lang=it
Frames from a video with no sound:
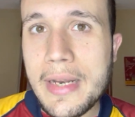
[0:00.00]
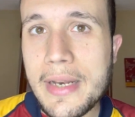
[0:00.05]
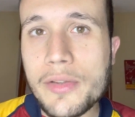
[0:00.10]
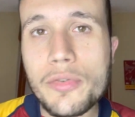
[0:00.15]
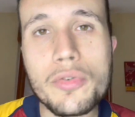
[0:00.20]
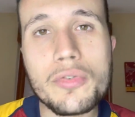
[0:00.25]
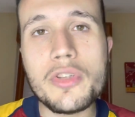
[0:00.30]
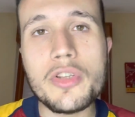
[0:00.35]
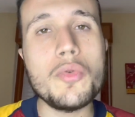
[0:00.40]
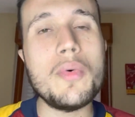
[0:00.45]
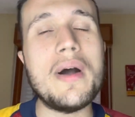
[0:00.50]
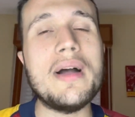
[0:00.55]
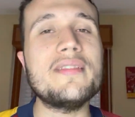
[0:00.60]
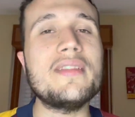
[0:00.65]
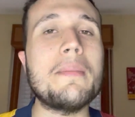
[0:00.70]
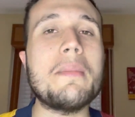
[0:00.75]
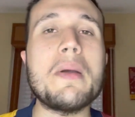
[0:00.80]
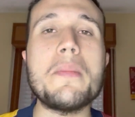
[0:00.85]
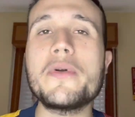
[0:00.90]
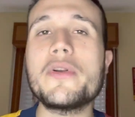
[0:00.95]
tutti quanti
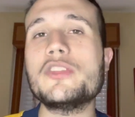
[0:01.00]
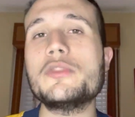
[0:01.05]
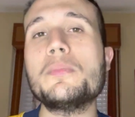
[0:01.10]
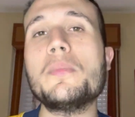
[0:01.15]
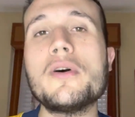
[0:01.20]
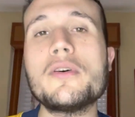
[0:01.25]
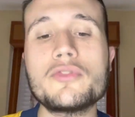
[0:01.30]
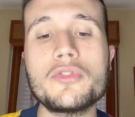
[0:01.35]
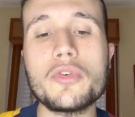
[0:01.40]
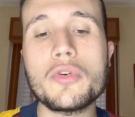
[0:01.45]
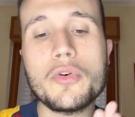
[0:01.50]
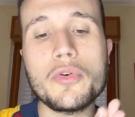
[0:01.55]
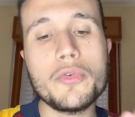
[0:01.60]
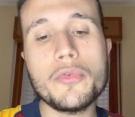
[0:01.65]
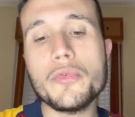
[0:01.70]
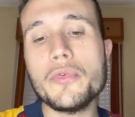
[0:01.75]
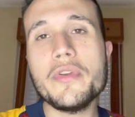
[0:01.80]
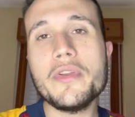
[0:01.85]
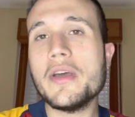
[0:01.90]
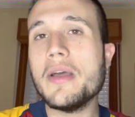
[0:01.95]
abbiamo risposto con
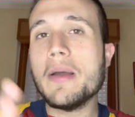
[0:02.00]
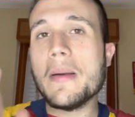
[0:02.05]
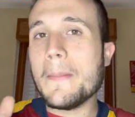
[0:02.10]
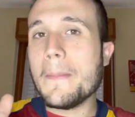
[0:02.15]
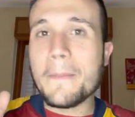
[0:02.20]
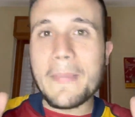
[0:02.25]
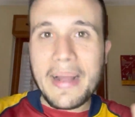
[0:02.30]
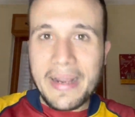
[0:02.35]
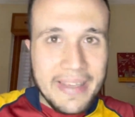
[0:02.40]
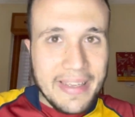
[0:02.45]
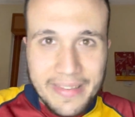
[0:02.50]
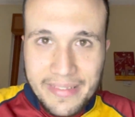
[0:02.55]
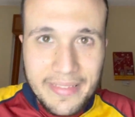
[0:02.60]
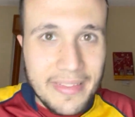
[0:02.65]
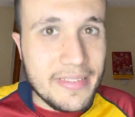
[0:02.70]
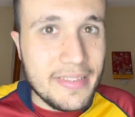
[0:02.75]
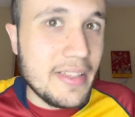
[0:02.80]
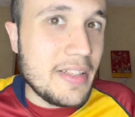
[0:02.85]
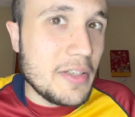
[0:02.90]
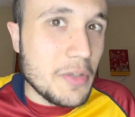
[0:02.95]
un ma chi te
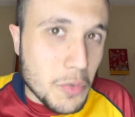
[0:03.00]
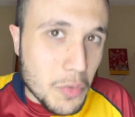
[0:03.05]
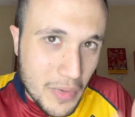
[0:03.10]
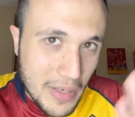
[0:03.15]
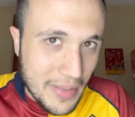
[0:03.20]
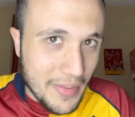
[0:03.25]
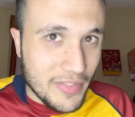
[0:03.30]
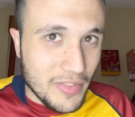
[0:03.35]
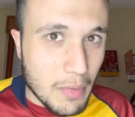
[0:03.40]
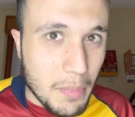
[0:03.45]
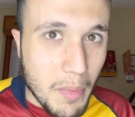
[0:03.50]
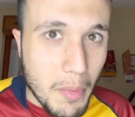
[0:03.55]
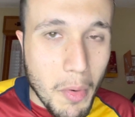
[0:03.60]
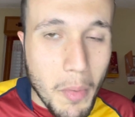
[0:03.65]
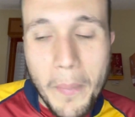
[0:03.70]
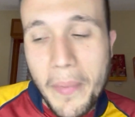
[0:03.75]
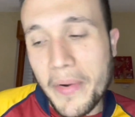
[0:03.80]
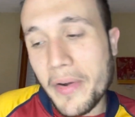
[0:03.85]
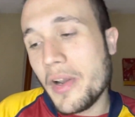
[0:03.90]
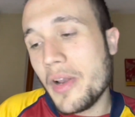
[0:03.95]
sei in culo, ha detto proprio in
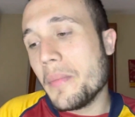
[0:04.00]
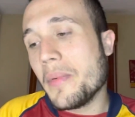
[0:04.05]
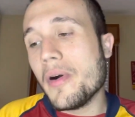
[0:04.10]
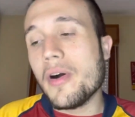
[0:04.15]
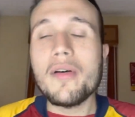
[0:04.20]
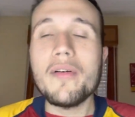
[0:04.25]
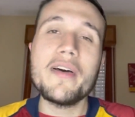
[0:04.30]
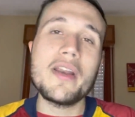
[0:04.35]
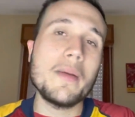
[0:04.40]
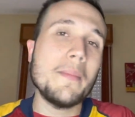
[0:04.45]
parole povere,